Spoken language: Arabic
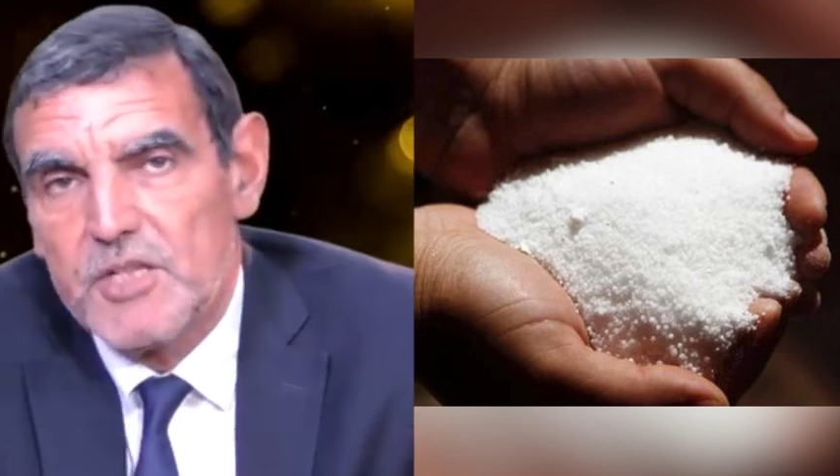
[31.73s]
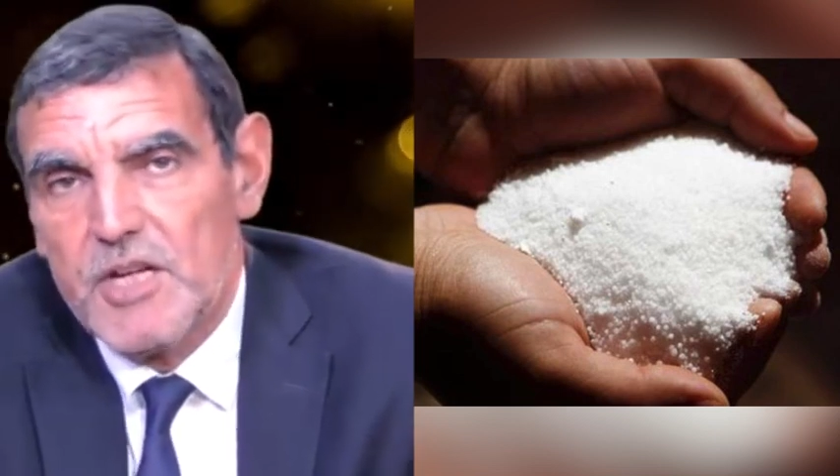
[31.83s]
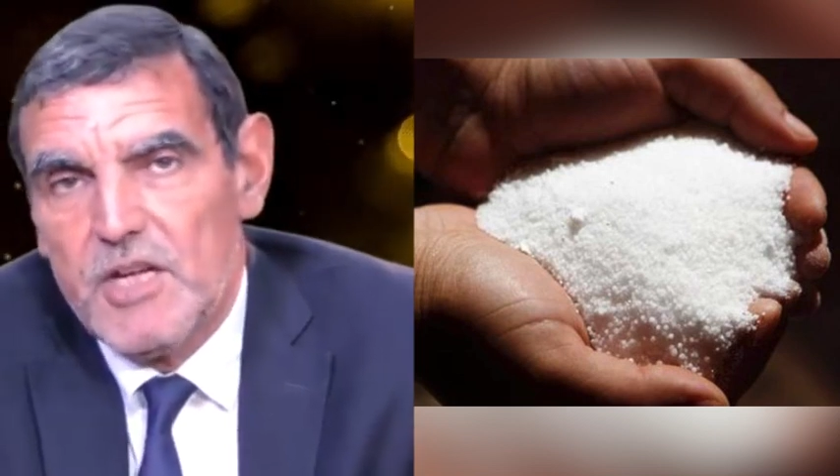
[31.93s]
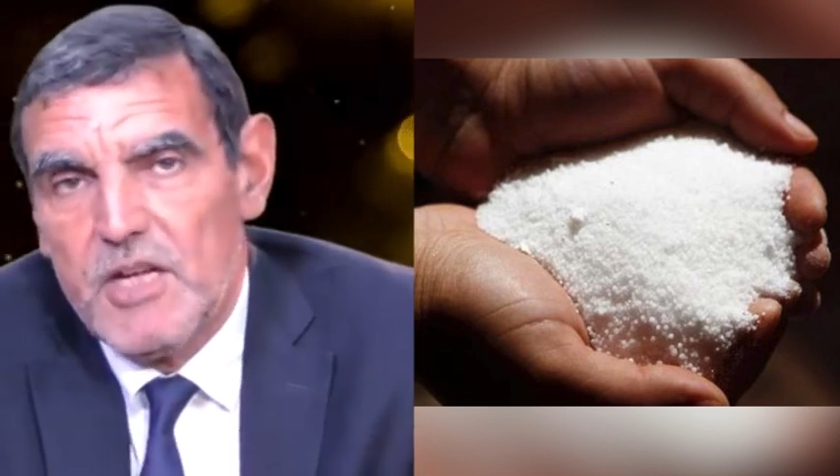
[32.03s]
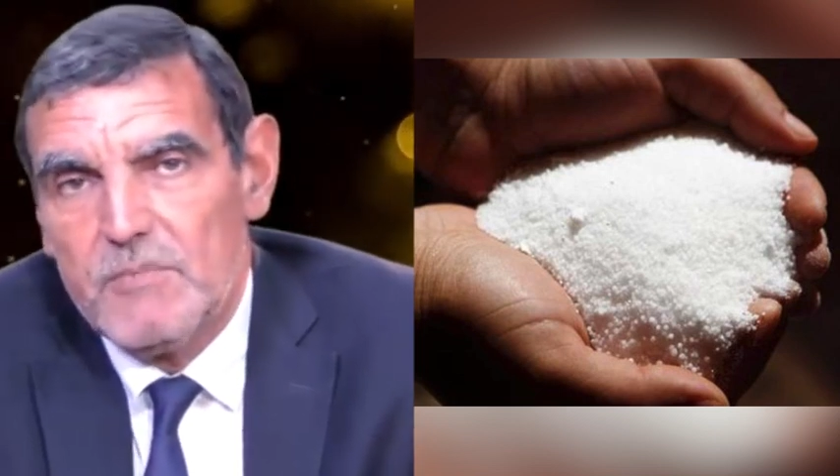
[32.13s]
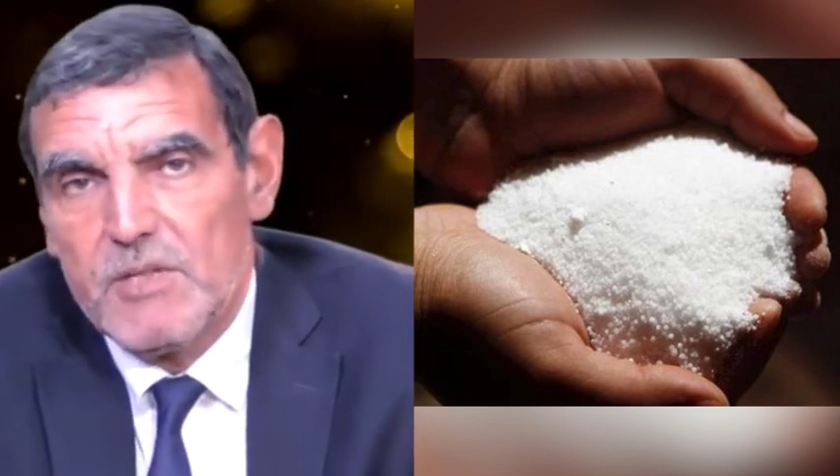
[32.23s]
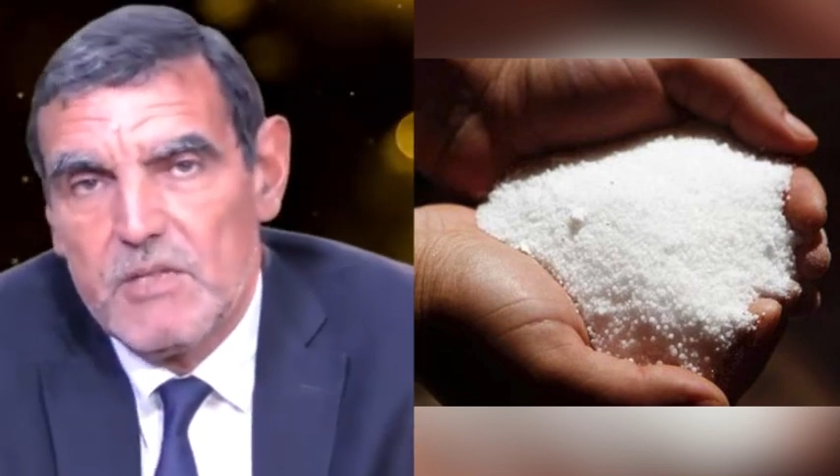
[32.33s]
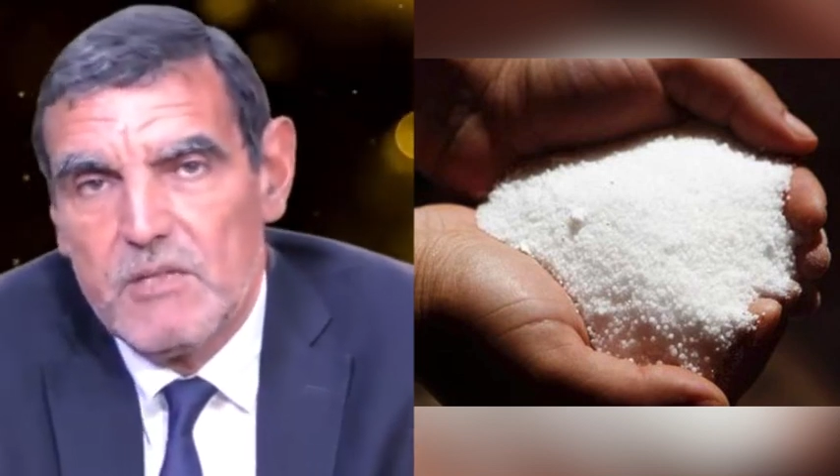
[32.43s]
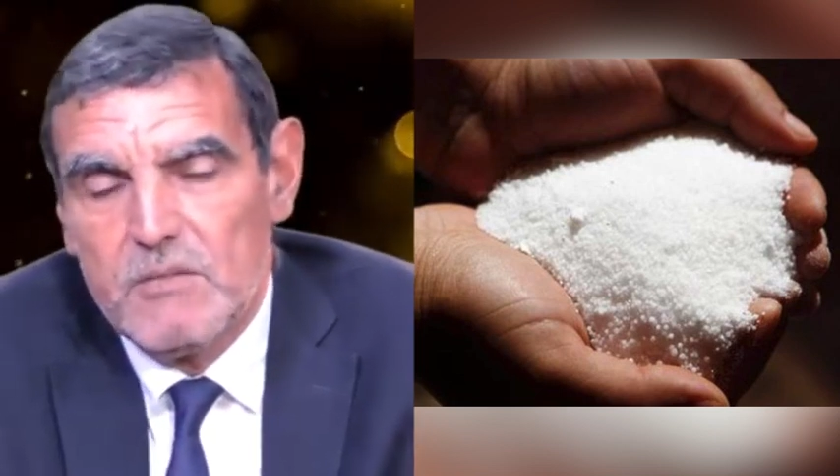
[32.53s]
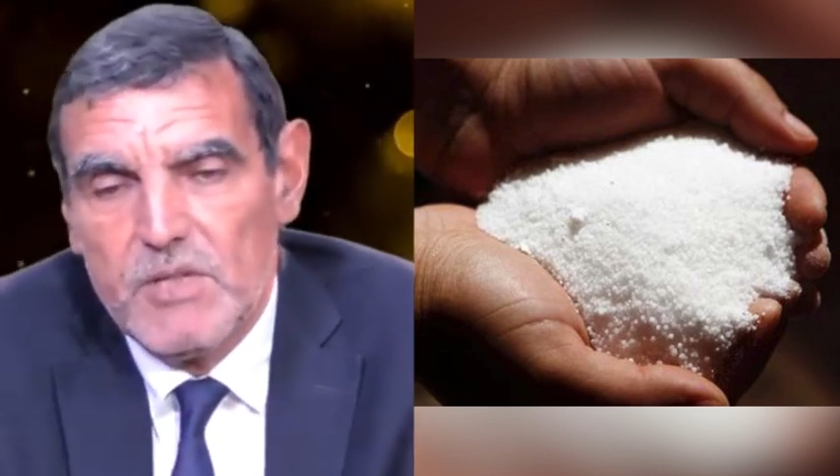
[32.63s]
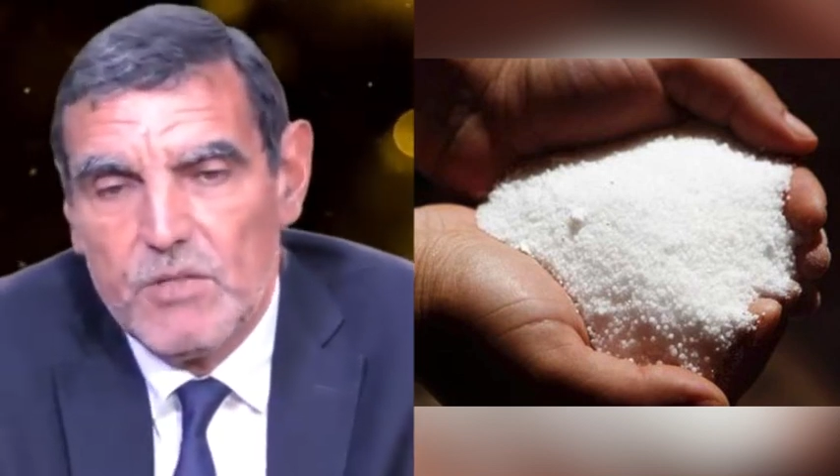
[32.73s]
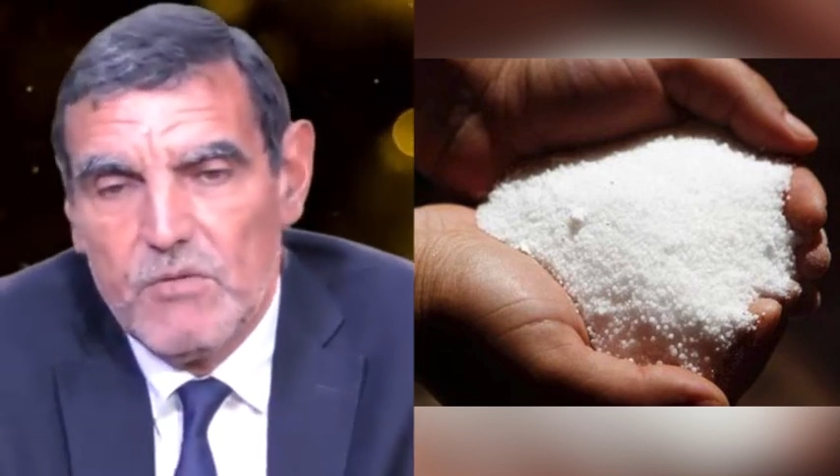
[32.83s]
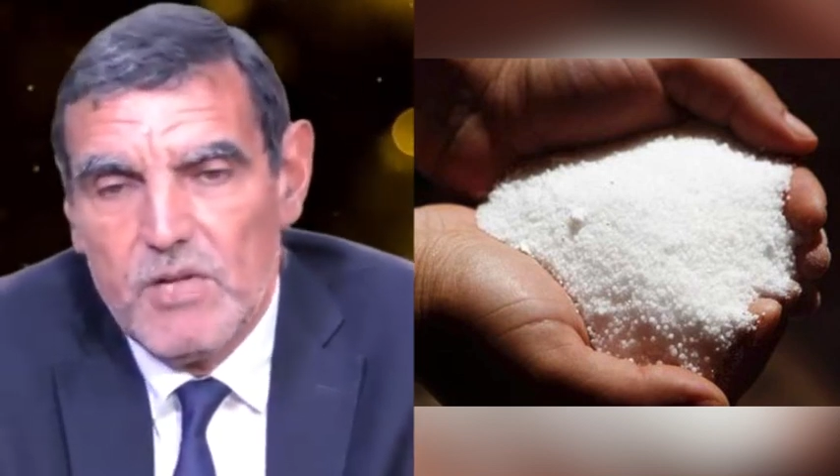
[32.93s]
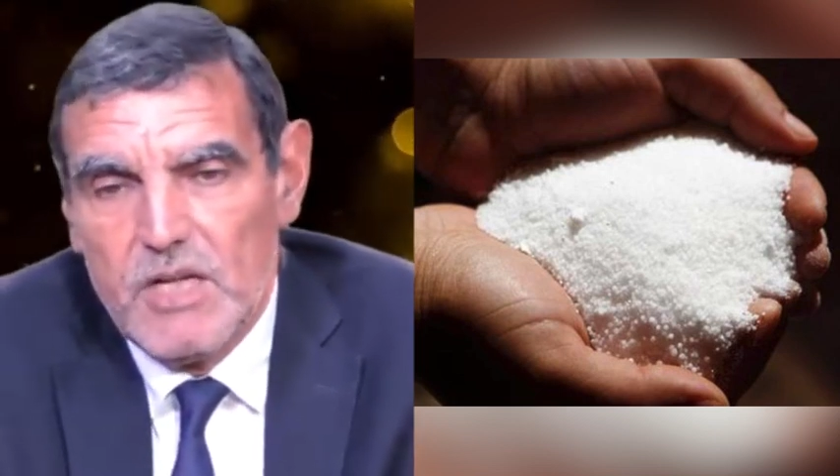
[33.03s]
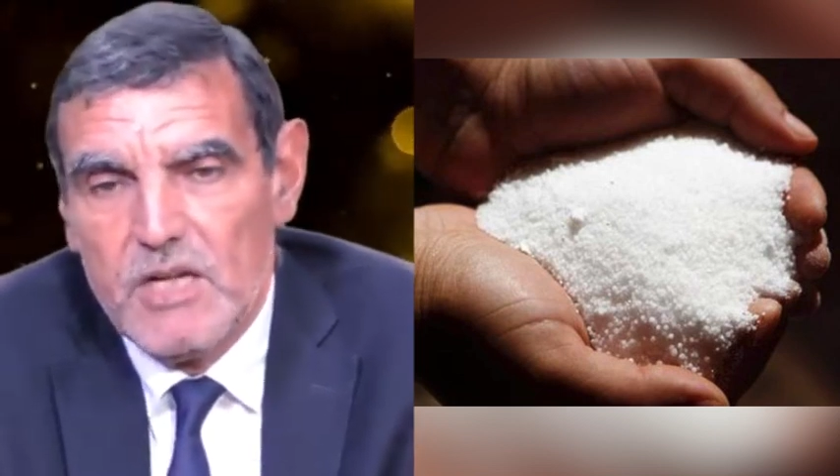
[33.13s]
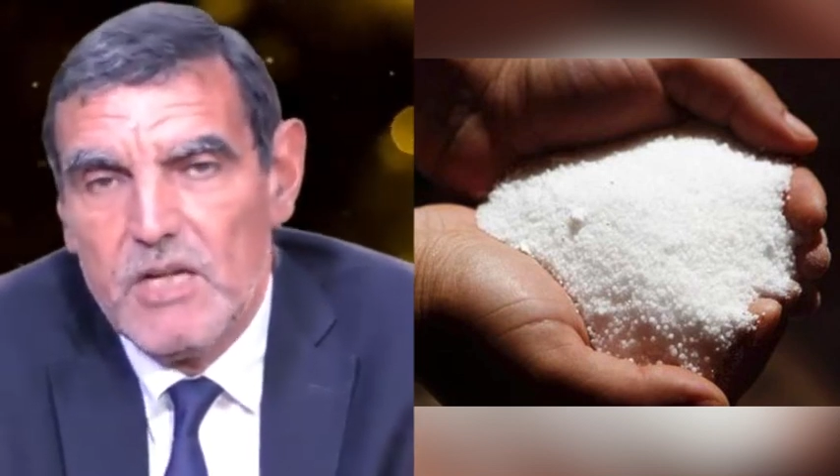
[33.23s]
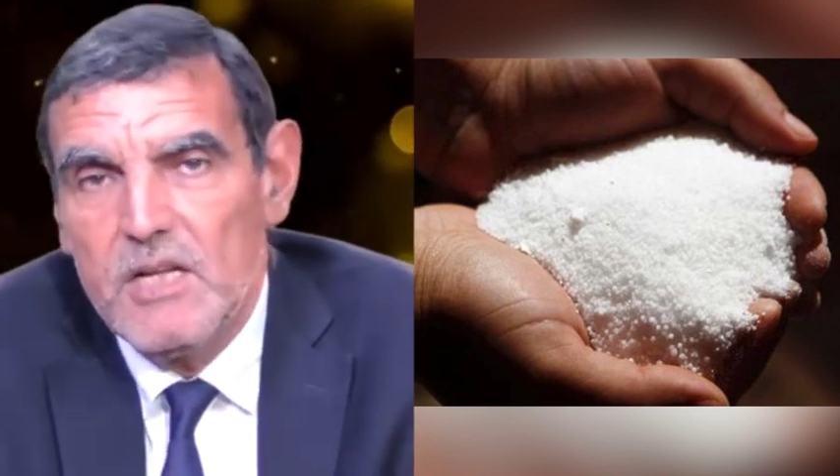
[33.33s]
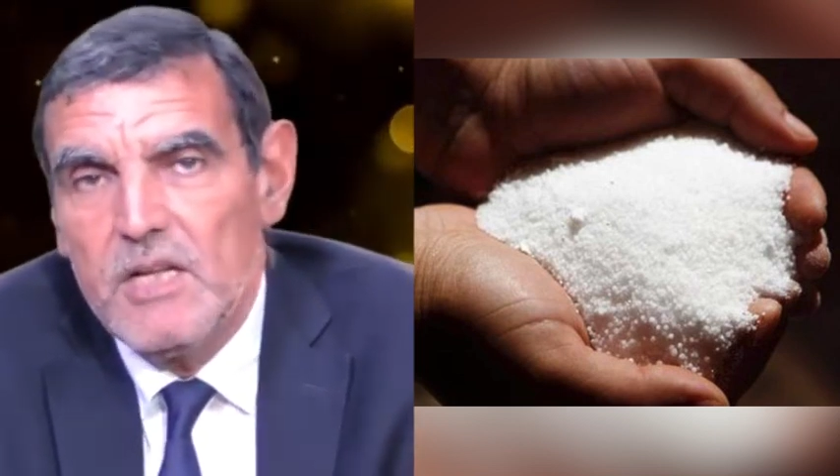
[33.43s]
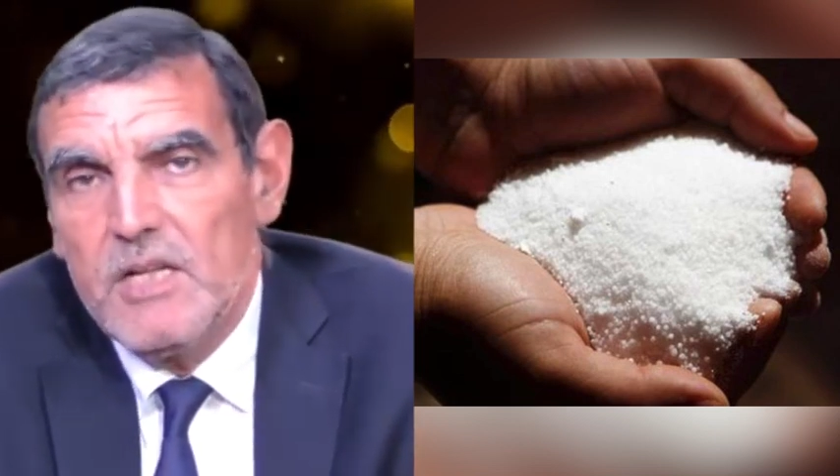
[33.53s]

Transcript: شيء حامض لما يكون الأكل